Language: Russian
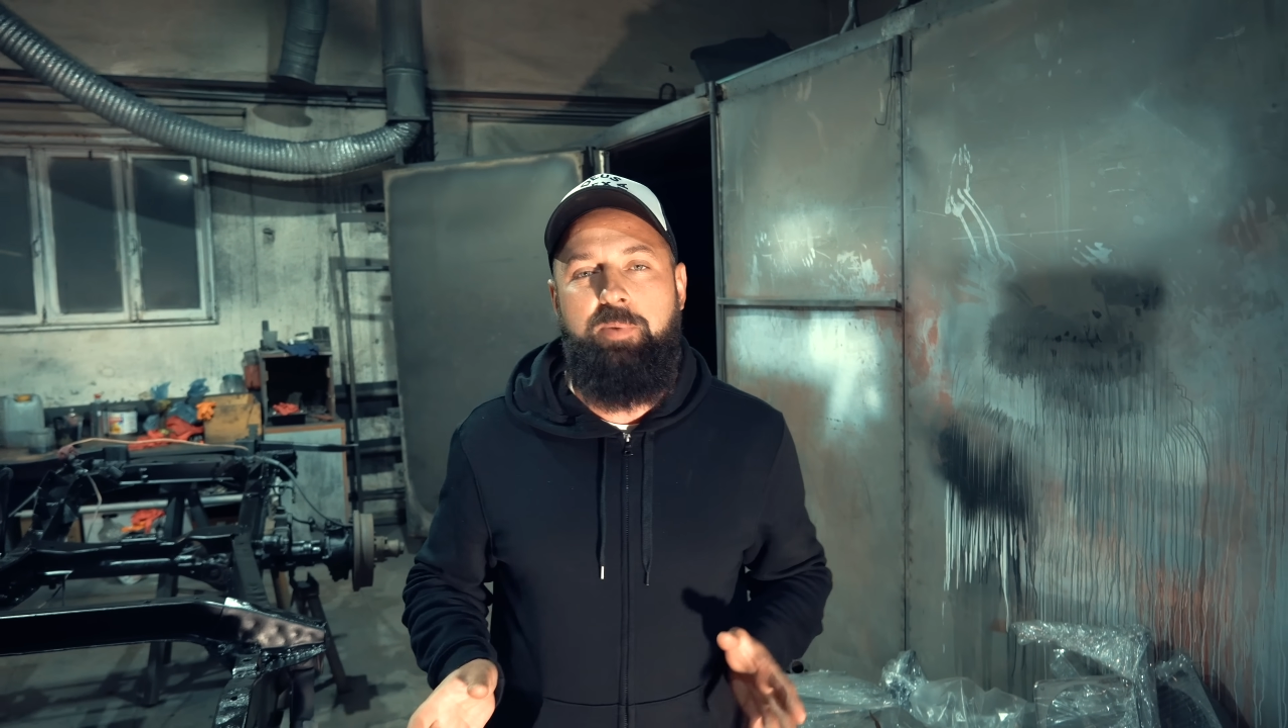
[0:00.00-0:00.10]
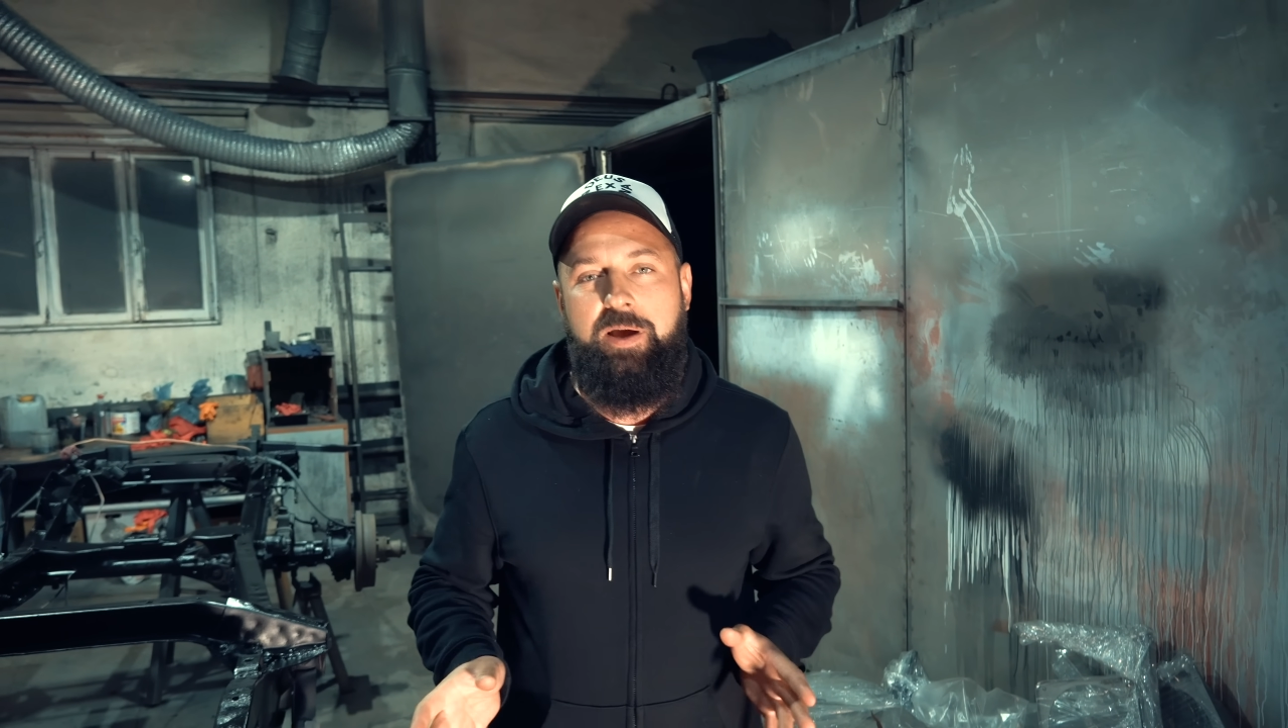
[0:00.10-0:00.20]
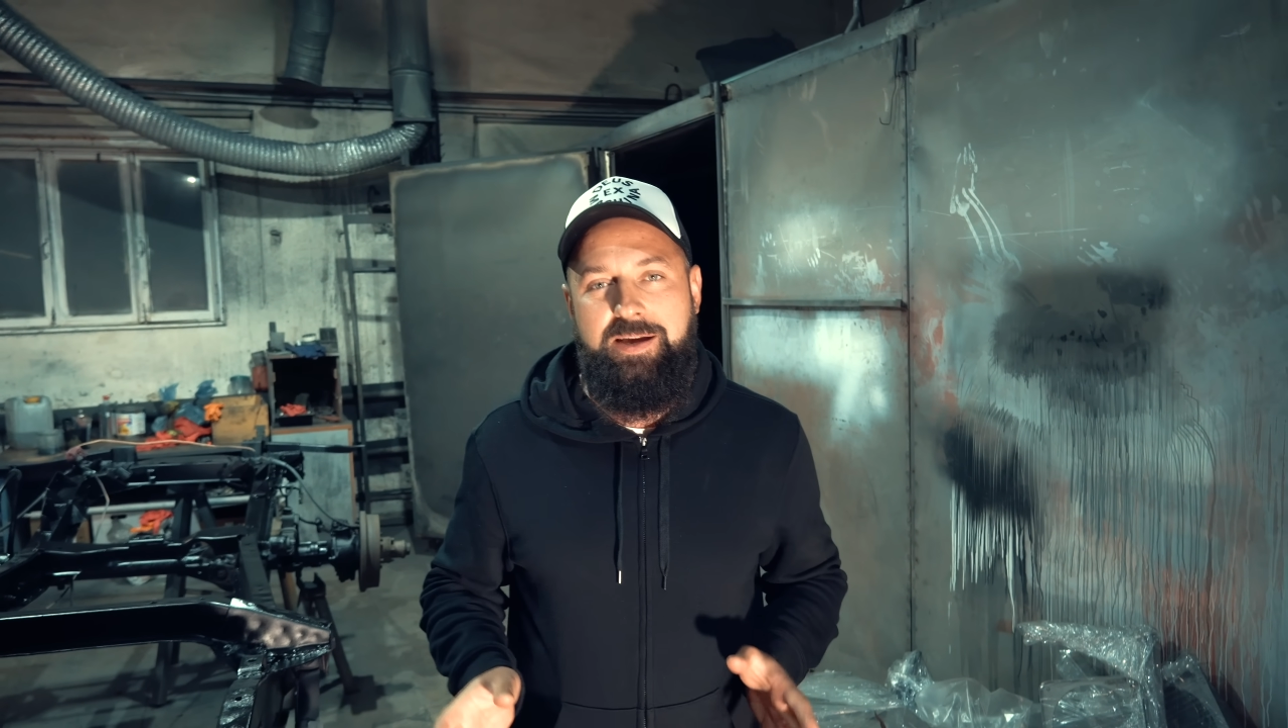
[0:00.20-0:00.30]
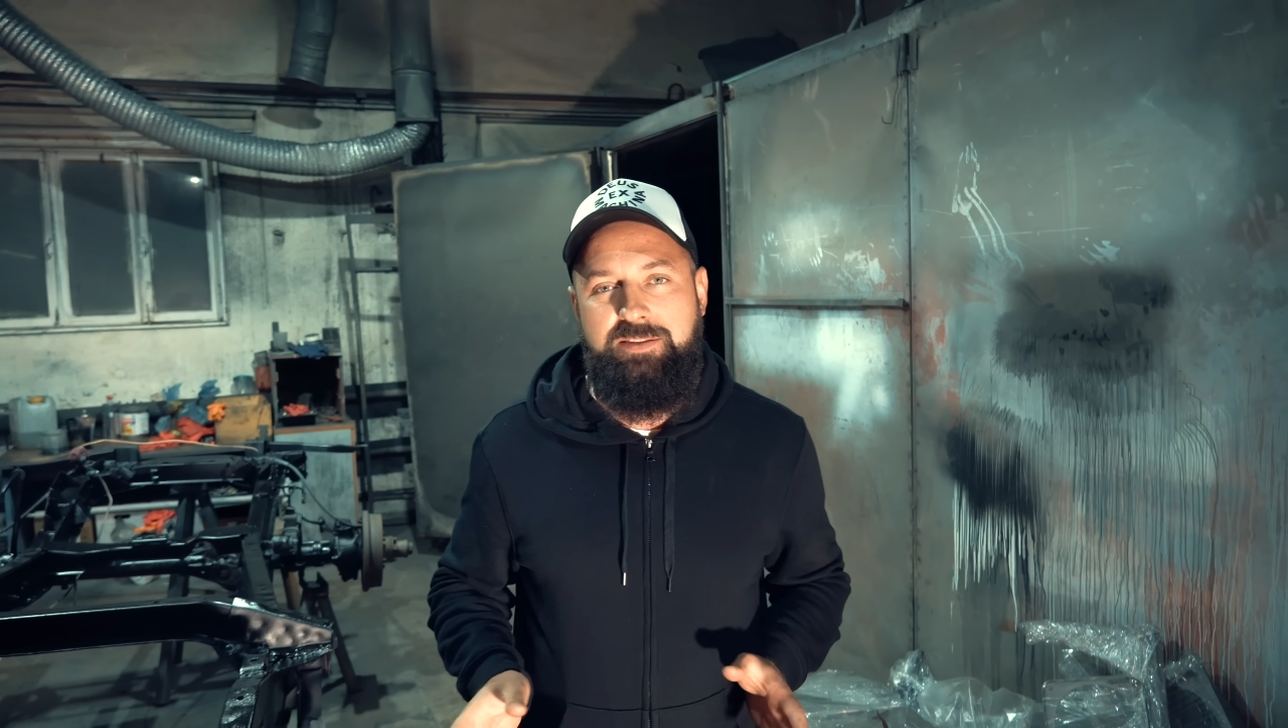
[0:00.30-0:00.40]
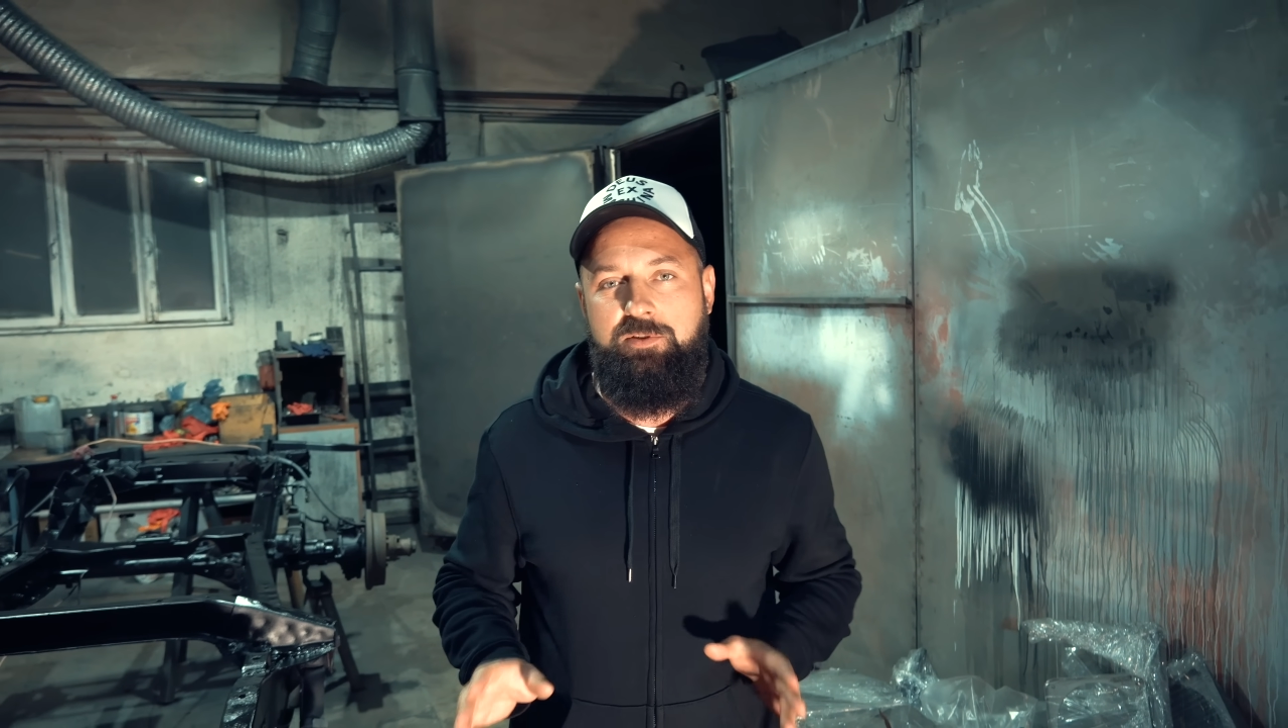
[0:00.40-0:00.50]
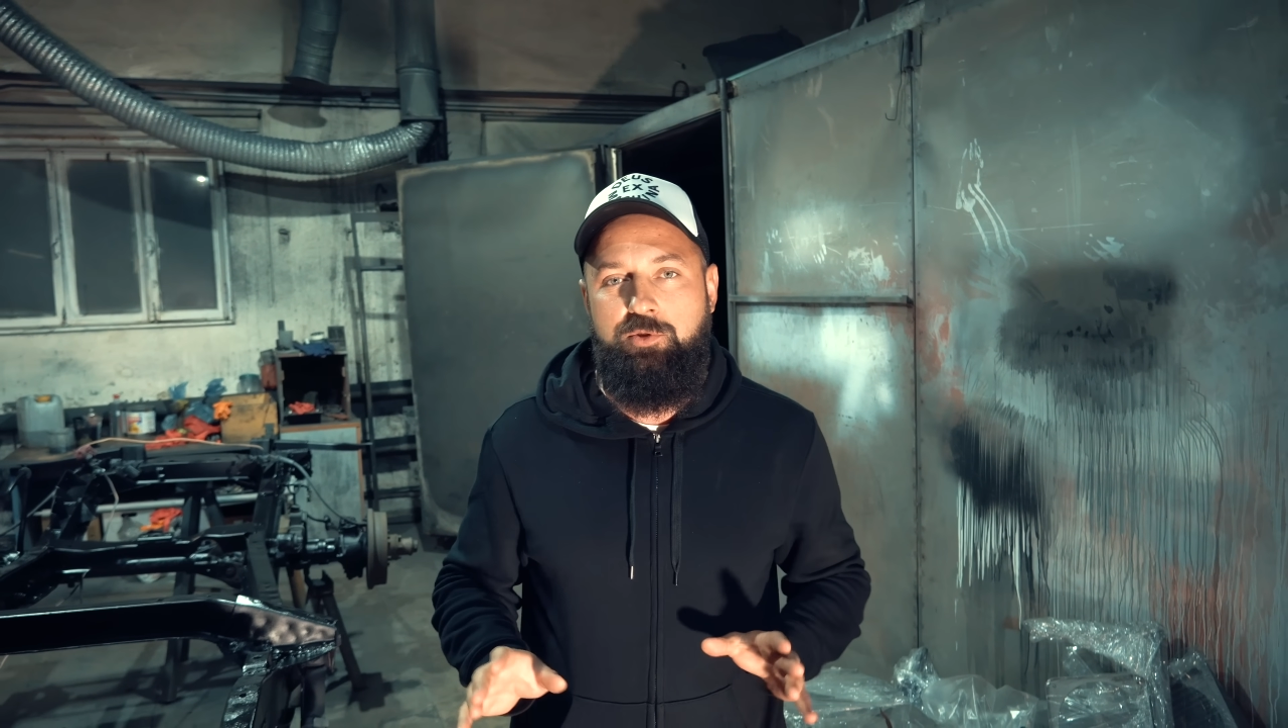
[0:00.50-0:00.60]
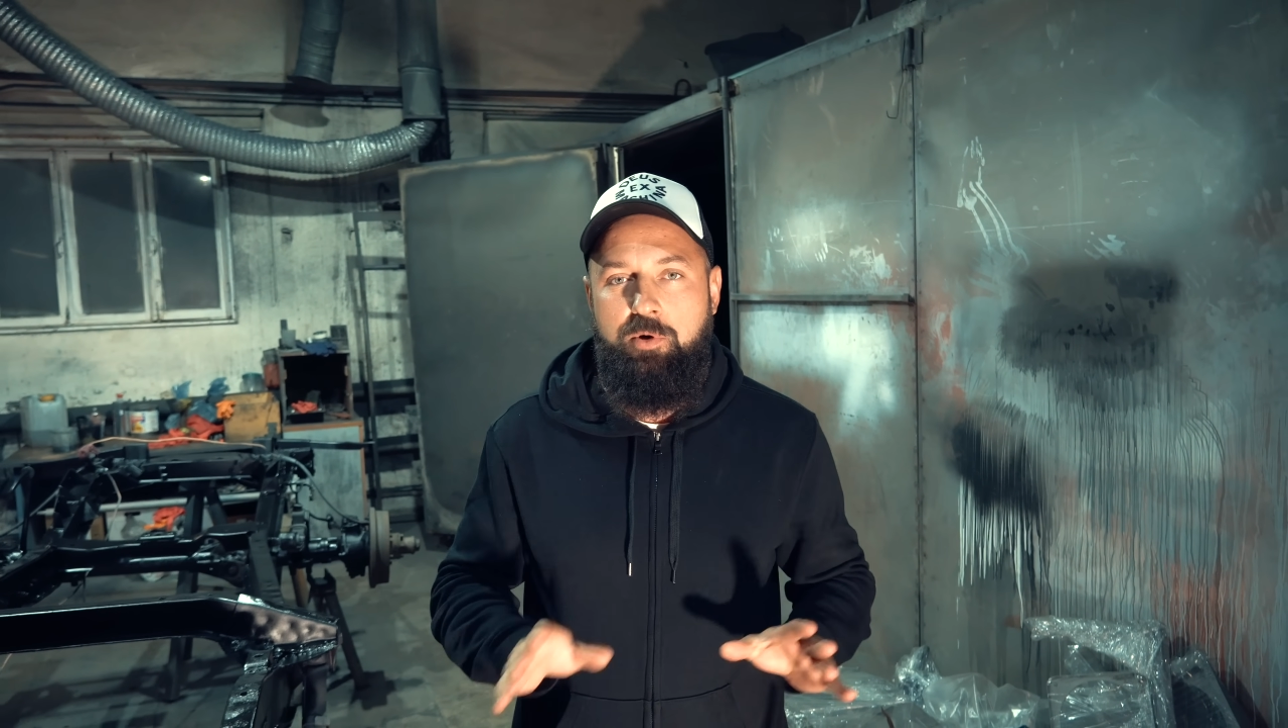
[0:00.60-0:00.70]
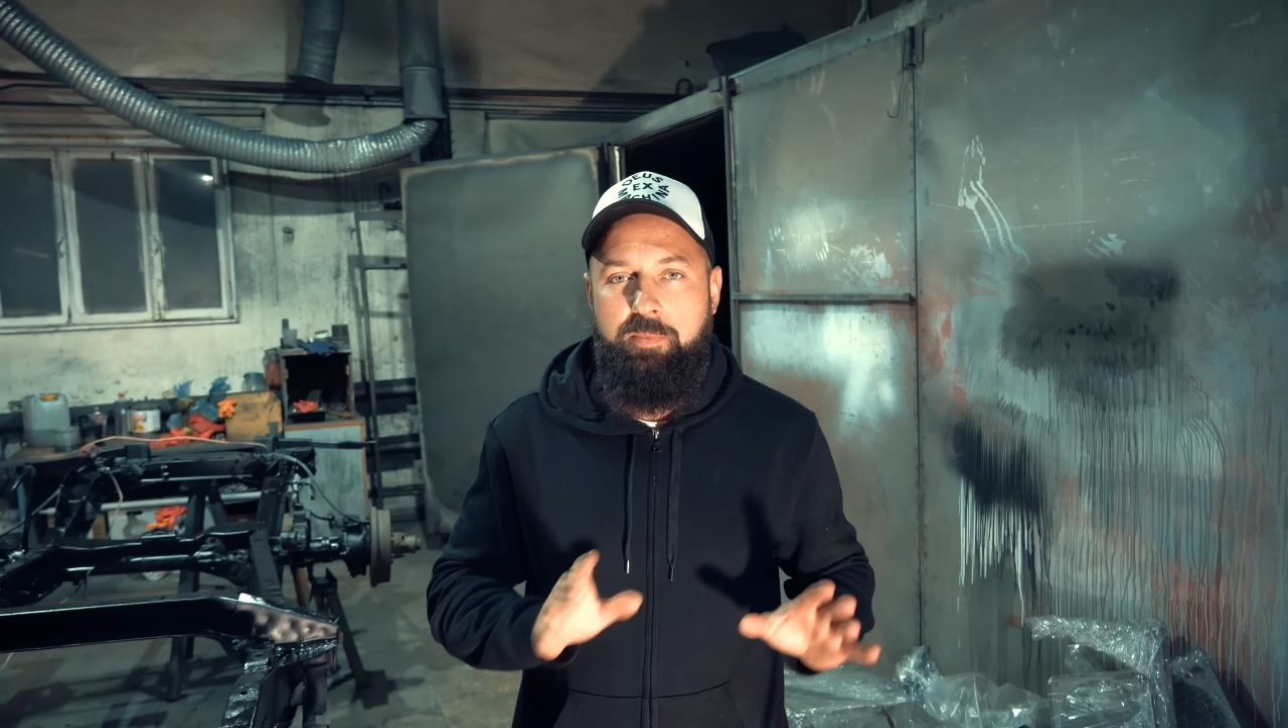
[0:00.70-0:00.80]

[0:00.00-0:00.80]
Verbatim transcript: показывать до